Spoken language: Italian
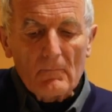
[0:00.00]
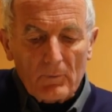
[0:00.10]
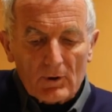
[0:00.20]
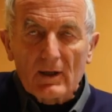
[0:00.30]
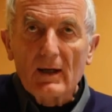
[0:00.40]

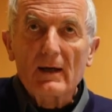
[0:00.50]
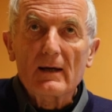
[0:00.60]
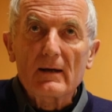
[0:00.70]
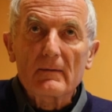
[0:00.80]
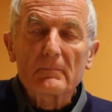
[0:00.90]

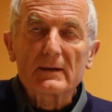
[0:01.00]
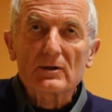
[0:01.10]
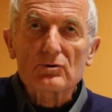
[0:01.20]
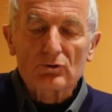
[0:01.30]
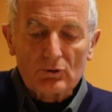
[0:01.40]
poiché
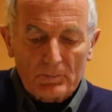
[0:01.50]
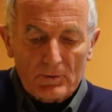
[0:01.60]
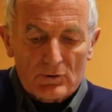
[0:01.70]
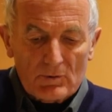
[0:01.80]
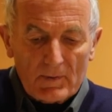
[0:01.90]
patì sotto
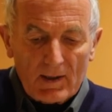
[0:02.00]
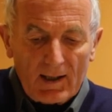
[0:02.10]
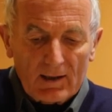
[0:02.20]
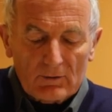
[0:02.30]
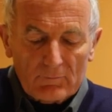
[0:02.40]
Ponzio Pilato,